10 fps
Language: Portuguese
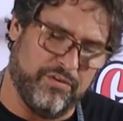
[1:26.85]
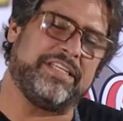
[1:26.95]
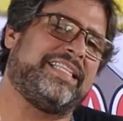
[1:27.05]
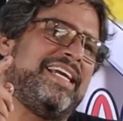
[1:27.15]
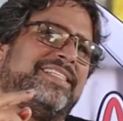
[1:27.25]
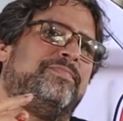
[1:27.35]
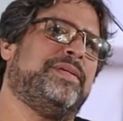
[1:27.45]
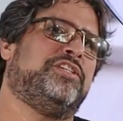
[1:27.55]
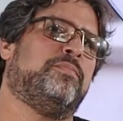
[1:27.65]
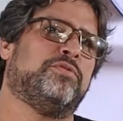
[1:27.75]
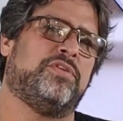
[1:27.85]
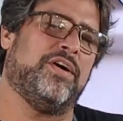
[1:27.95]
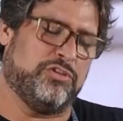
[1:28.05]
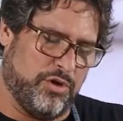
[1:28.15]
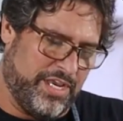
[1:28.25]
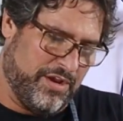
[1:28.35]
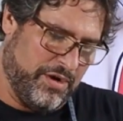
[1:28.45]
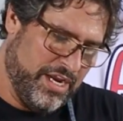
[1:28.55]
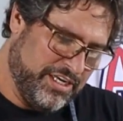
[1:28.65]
Você tem que pedir para o seu açougueiro